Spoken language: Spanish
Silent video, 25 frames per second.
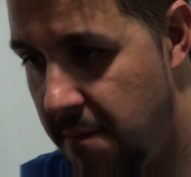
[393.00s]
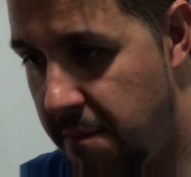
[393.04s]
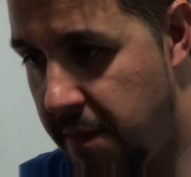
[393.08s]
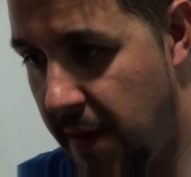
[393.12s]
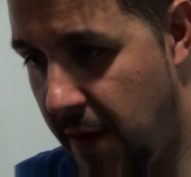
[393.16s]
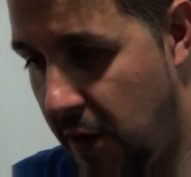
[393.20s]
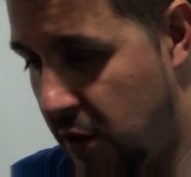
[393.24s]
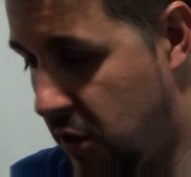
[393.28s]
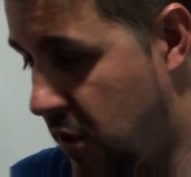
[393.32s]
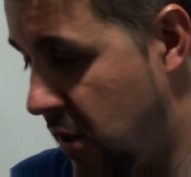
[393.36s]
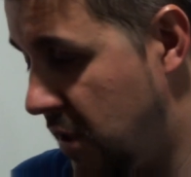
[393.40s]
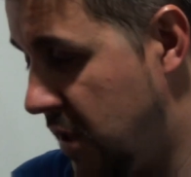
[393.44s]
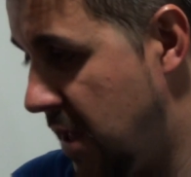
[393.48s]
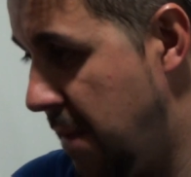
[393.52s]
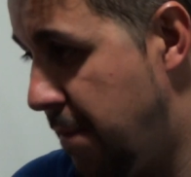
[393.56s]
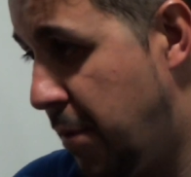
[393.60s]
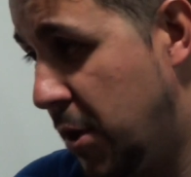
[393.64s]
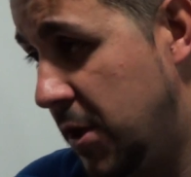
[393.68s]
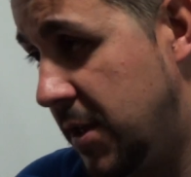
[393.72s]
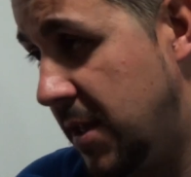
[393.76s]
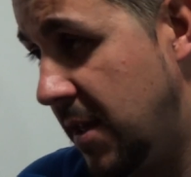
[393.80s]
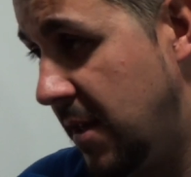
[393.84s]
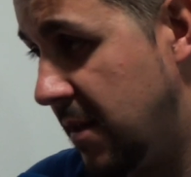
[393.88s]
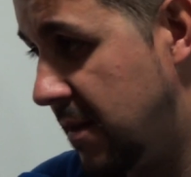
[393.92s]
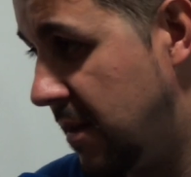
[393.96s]
pero esto es
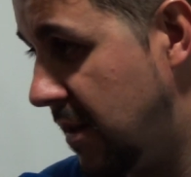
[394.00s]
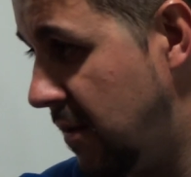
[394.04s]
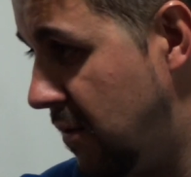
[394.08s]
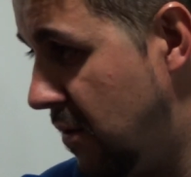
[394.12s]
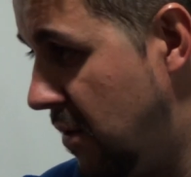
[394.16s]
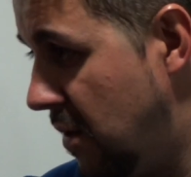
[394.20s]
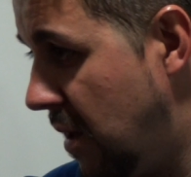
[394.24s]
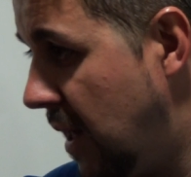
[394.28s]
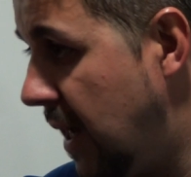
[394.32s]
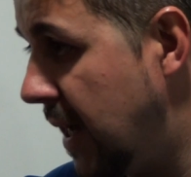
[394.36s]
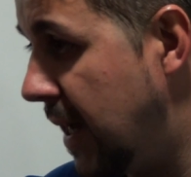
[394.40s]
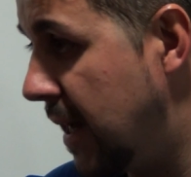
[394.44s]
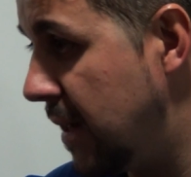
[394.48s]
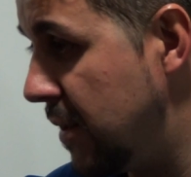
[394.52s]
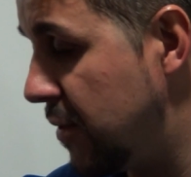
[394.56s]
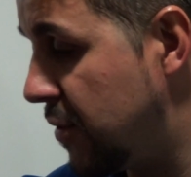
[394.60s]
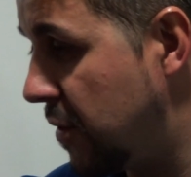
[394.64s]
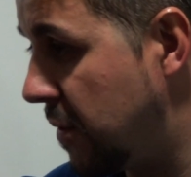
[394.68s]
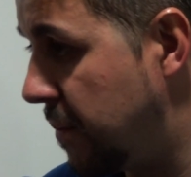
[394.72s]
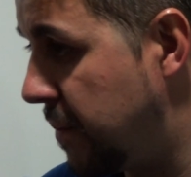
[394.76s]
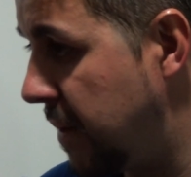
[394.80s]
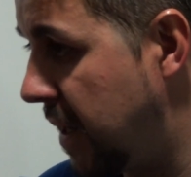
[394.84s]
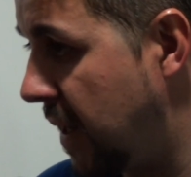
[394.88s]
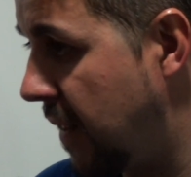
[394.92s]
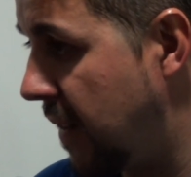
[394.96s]
deporte y unos ganan y
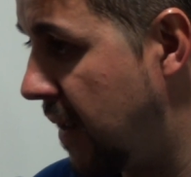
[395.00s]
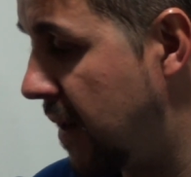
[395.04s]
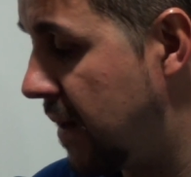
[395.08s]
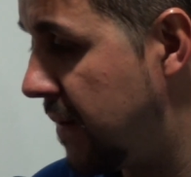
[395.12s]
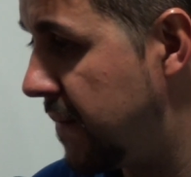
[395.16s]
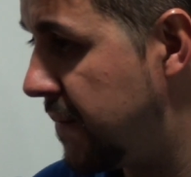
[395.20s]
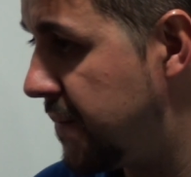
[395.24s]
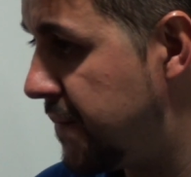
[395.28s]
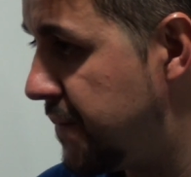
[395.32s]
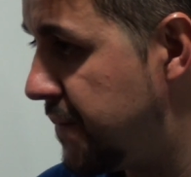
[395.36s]
otros pierden.